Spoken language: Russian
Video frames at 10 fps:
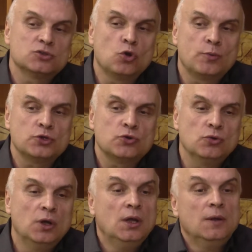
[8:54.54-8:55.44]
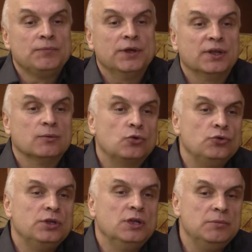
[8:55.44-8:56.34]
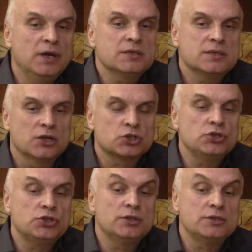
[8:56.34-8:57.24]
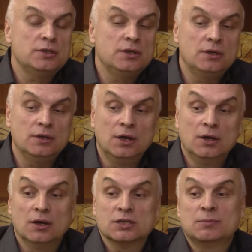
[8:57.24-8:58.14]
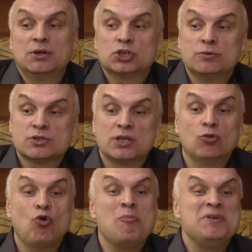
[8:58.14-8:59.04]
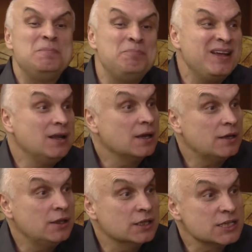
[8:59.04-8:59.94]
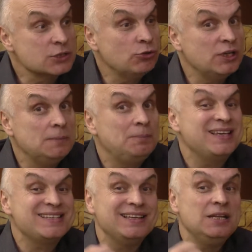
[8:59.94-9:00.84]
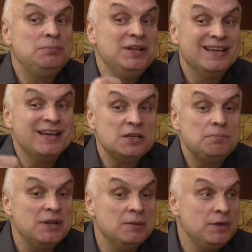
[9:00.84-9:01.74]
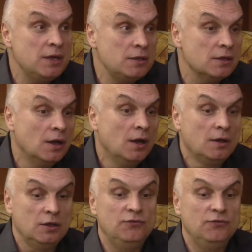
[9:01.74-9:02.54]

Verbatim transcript: стопочку, да, там крутили мясо, а женщины сидели а, за большим столом и пели какие-то застольные песни, лепили эти пельмени и